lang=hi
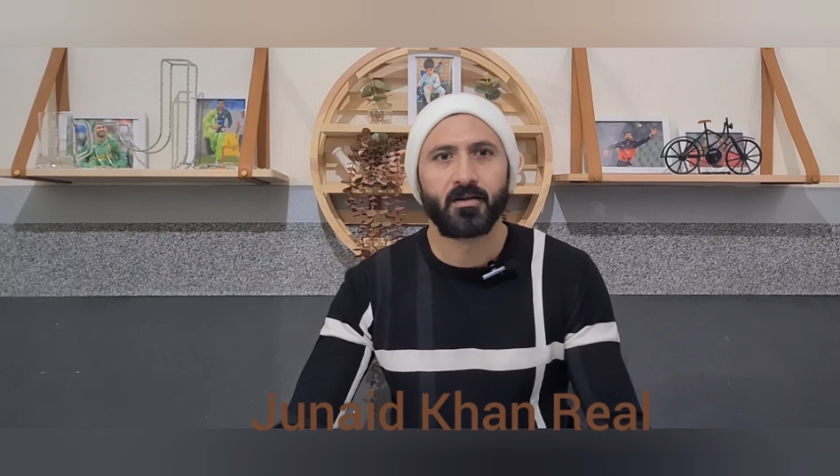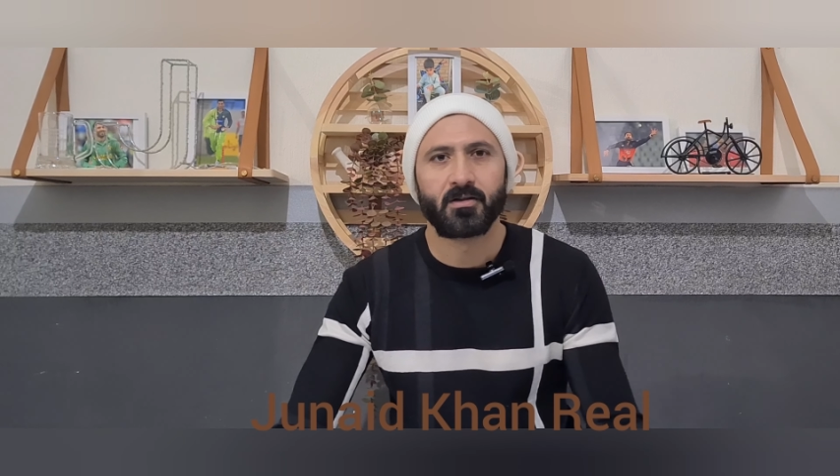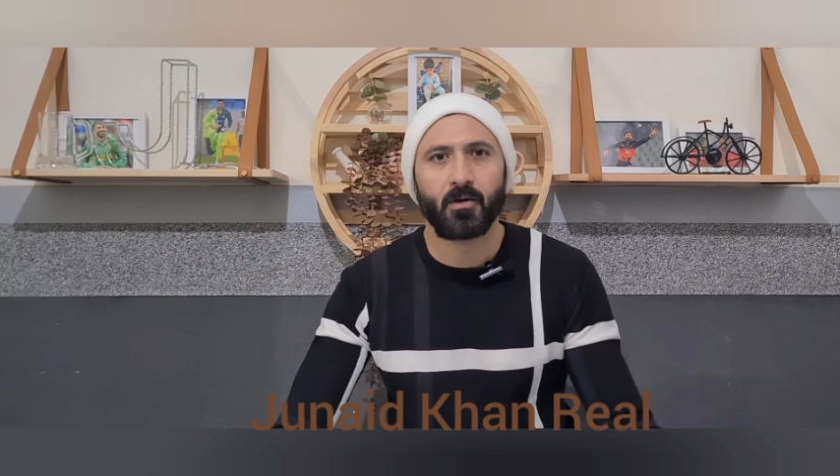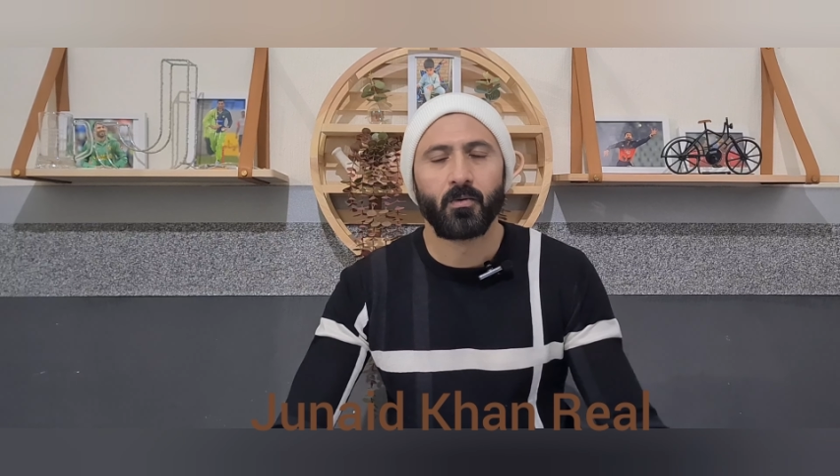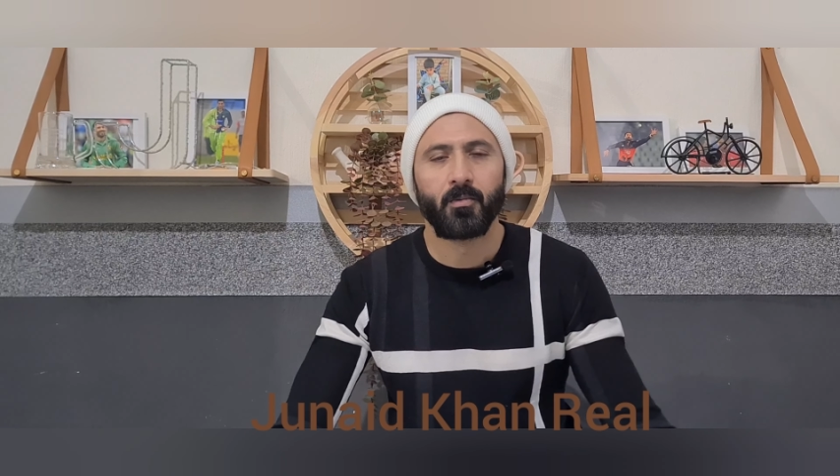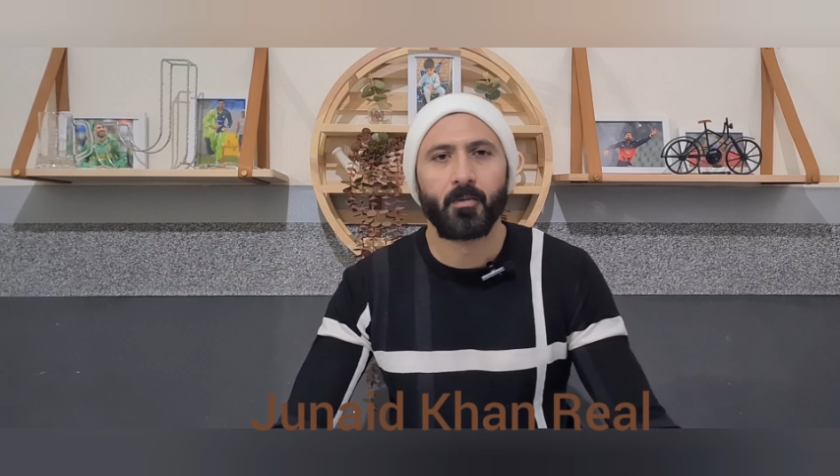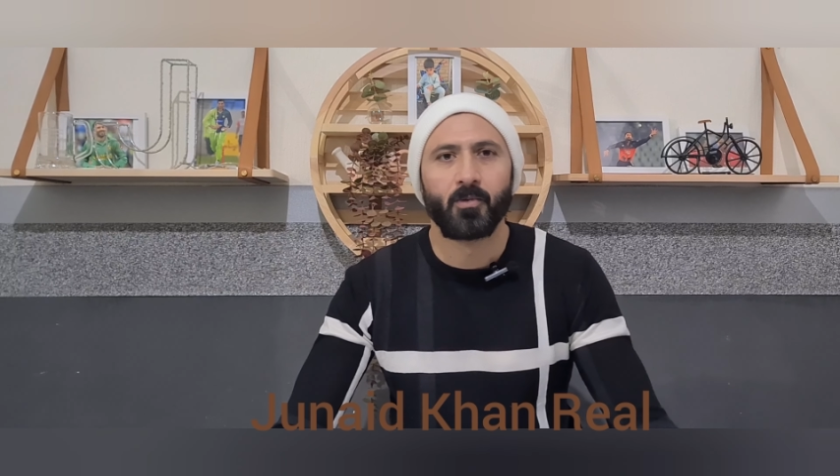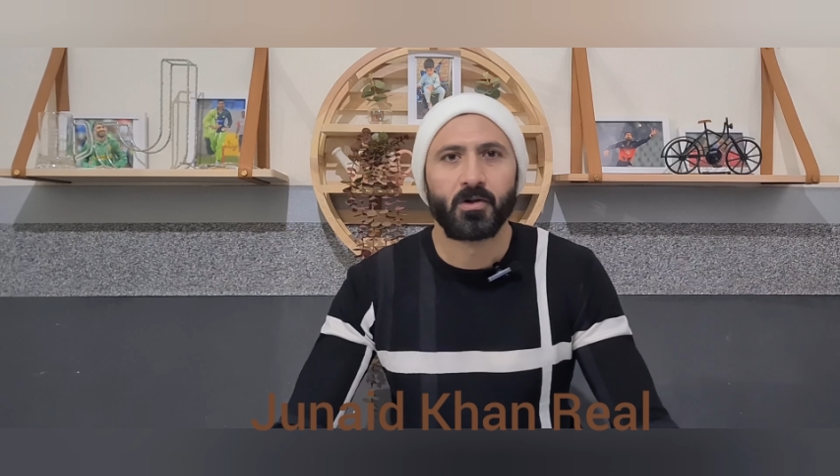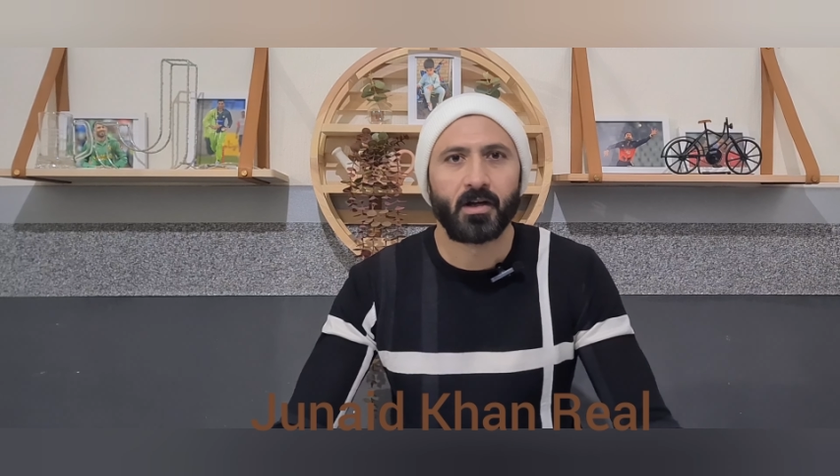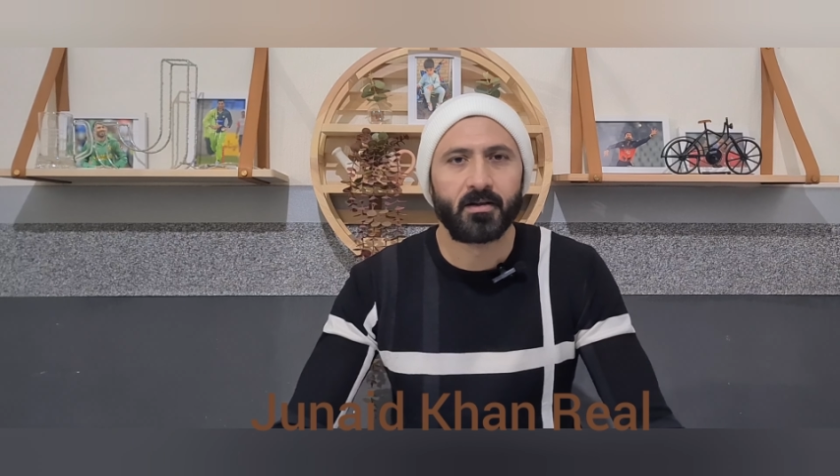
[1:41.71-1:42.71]
टेस्ट था वो भी
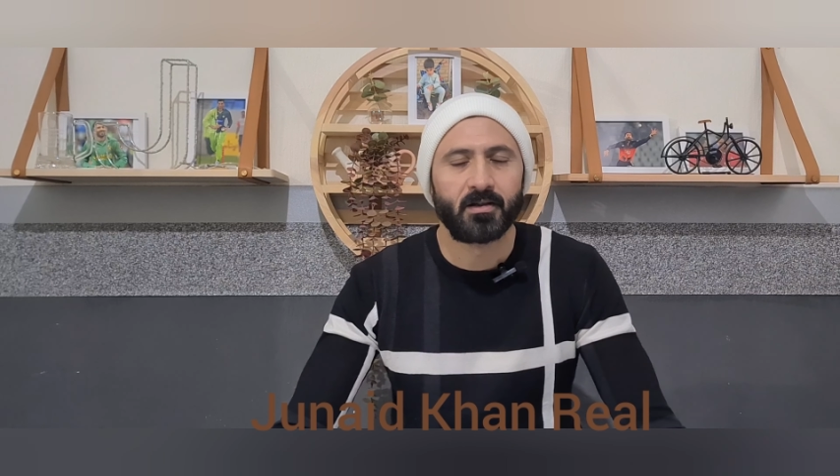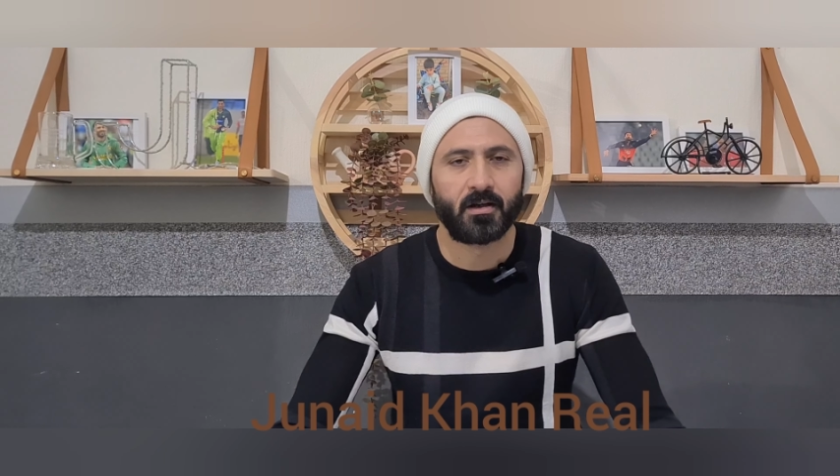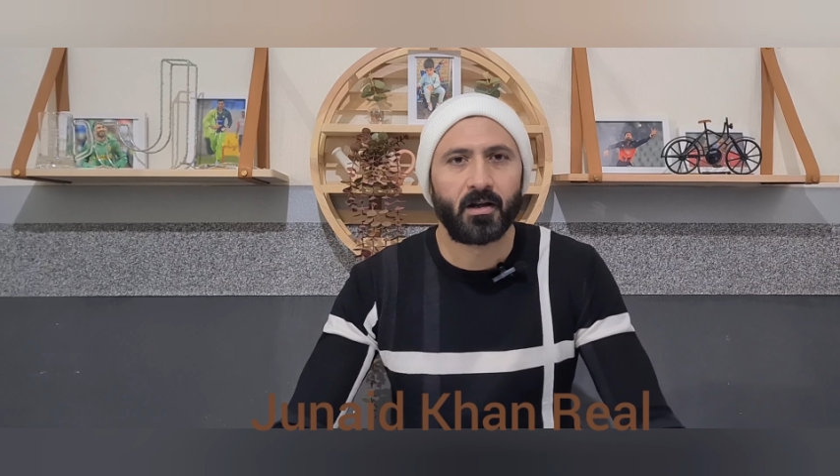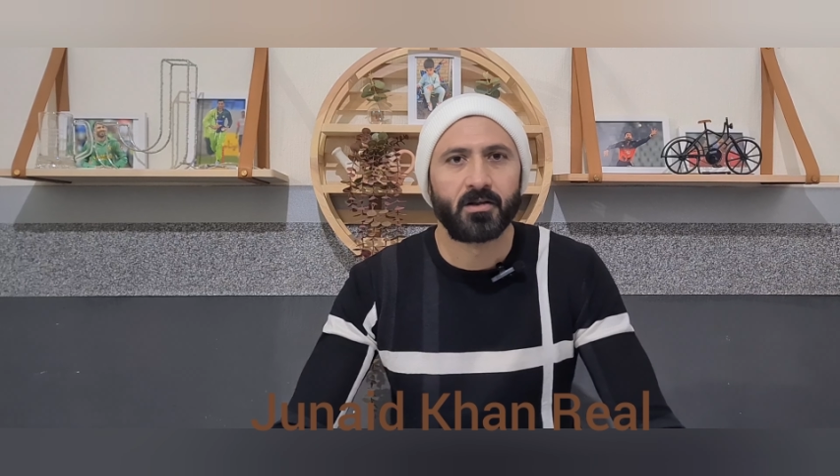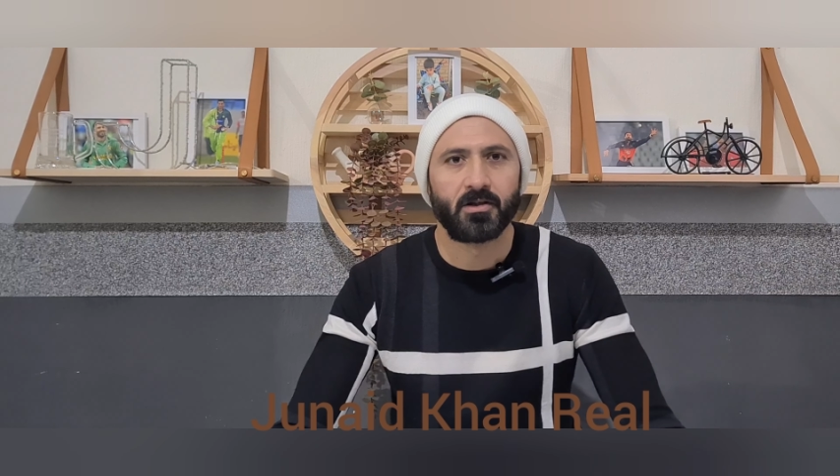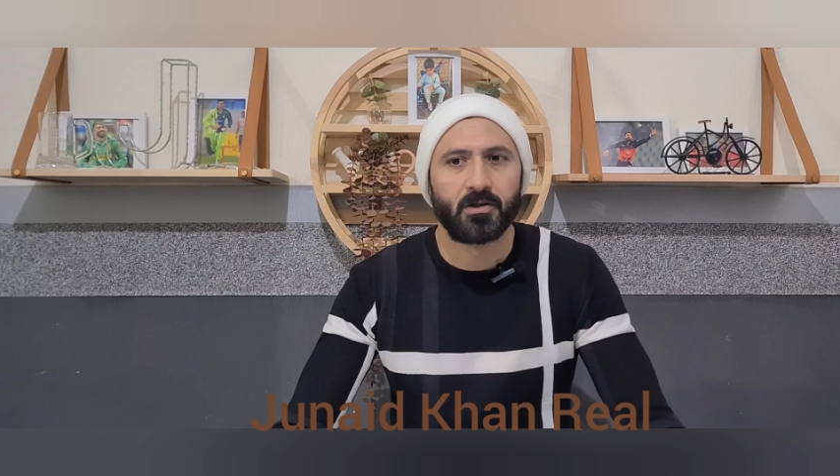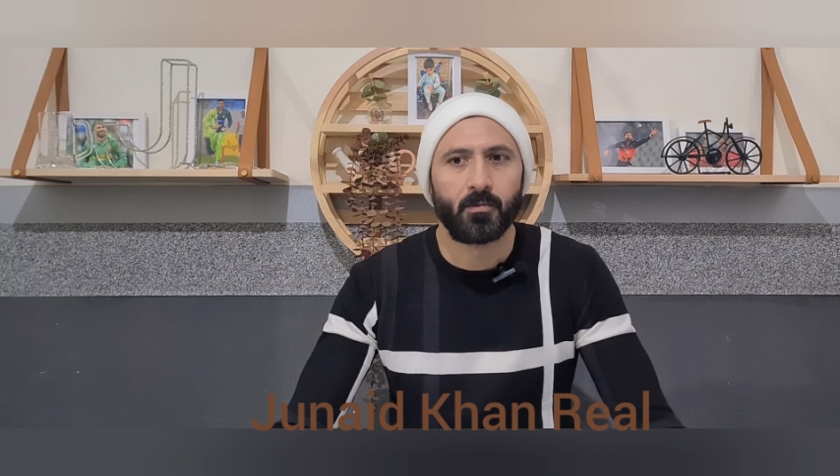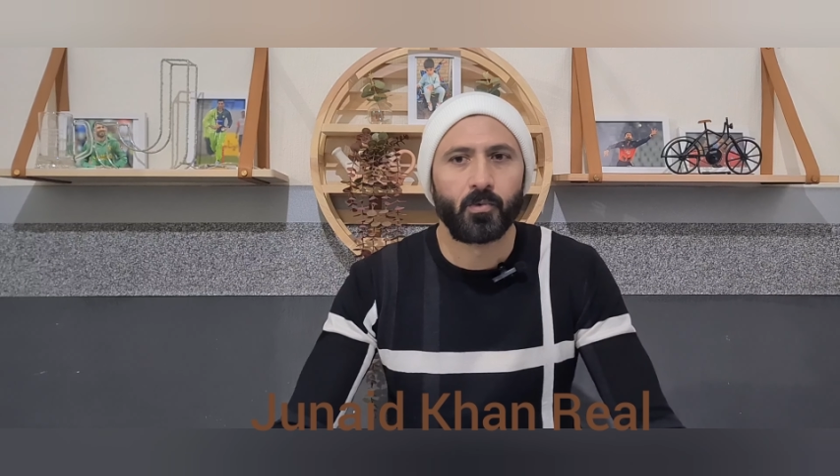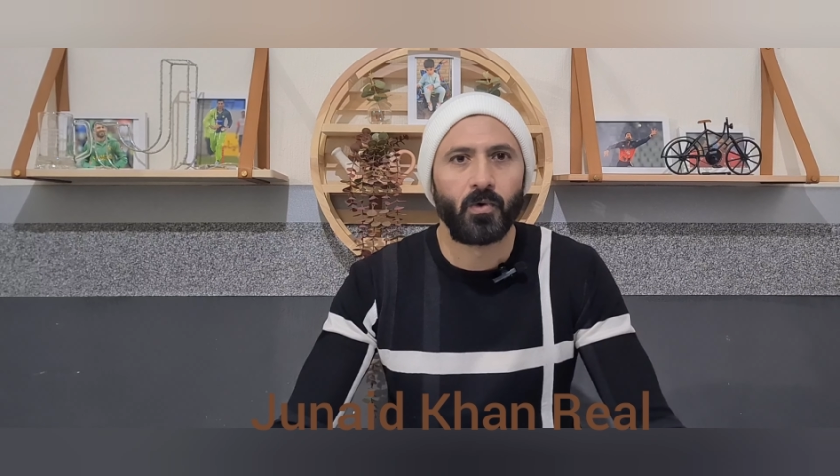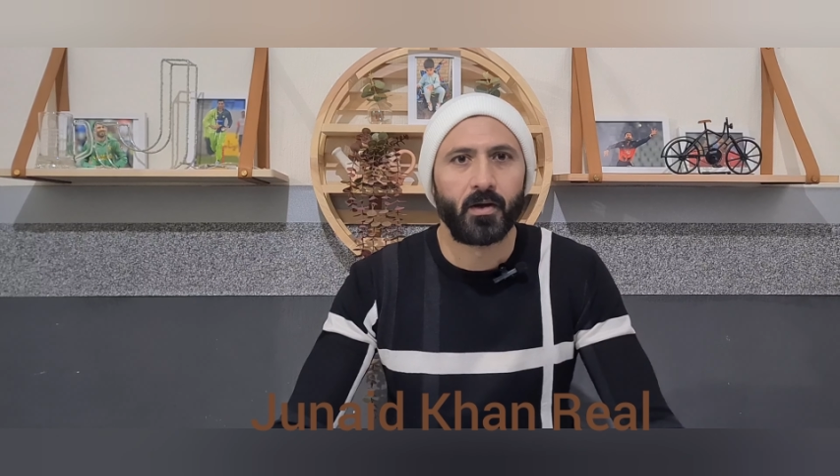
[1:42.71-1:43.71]
मुल्तान से कराची
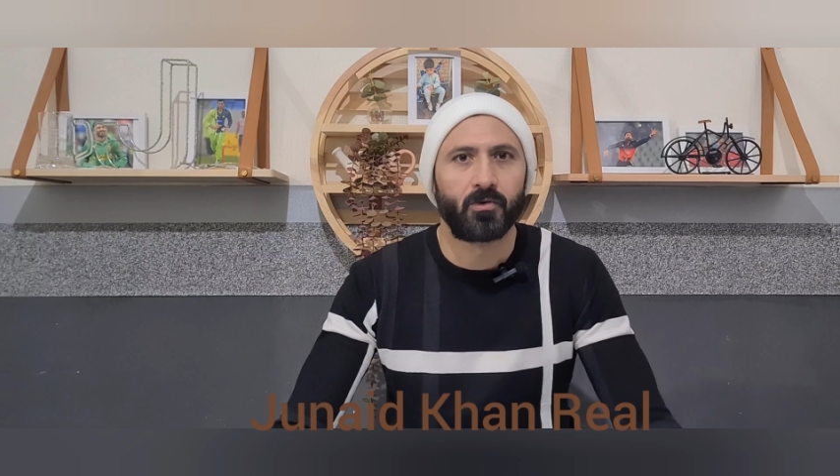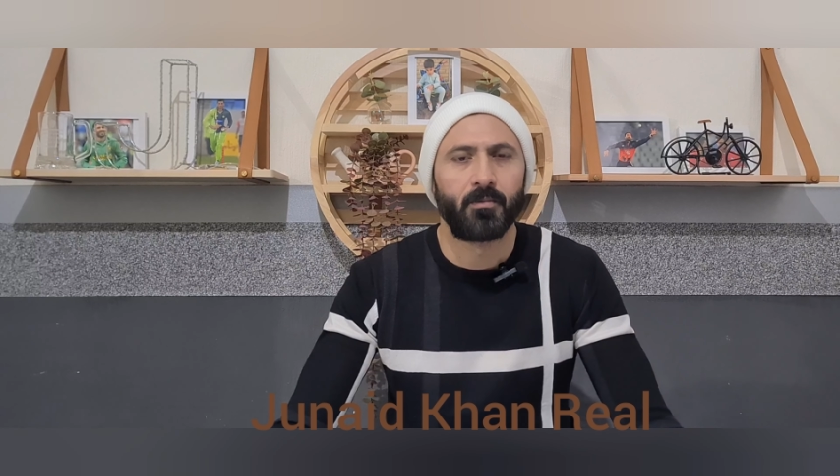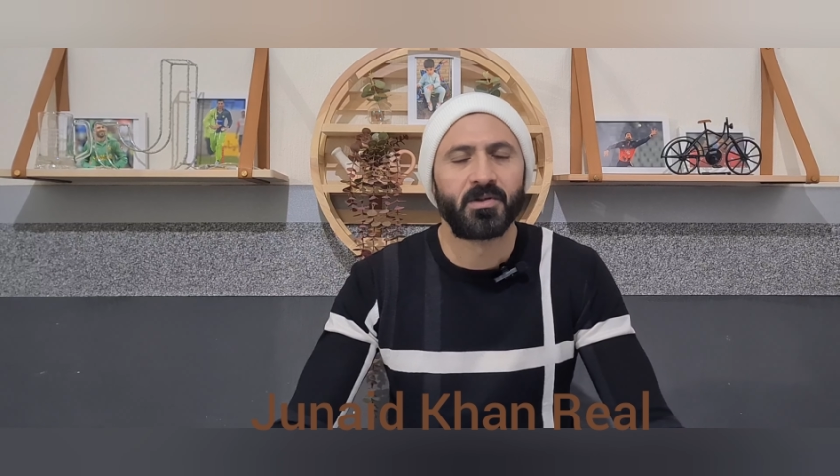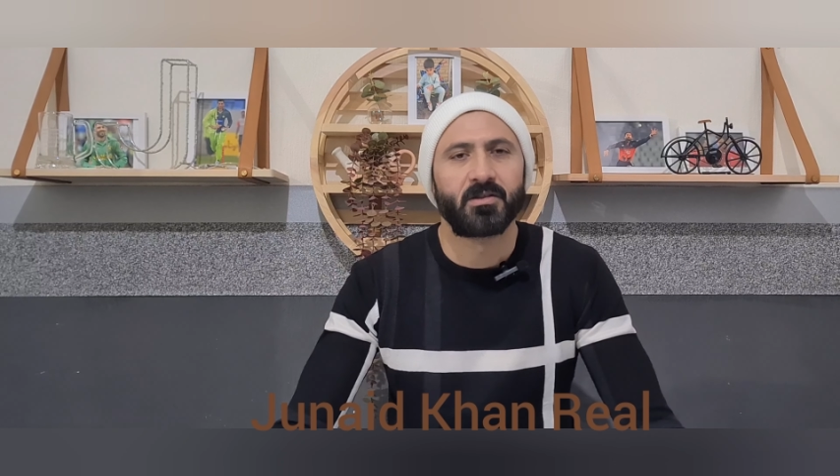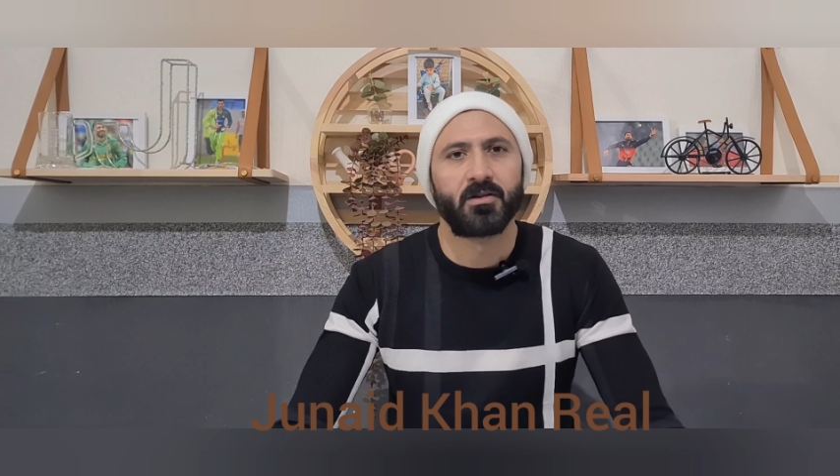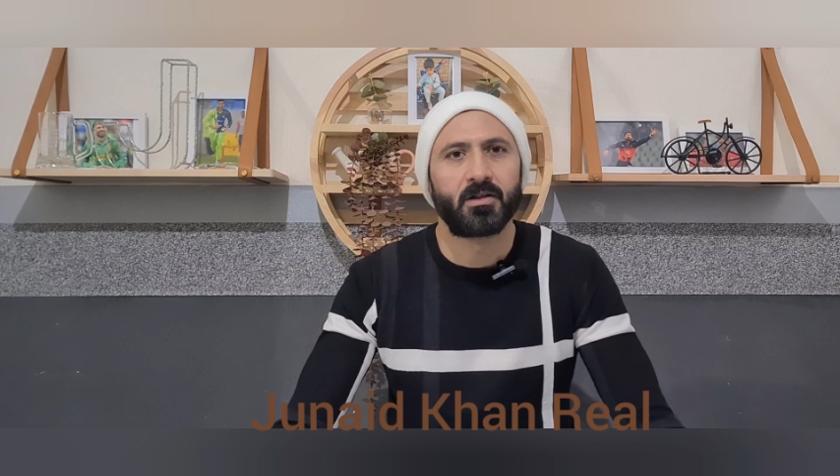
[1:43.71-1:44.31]
शिफ्ट हुआ है तो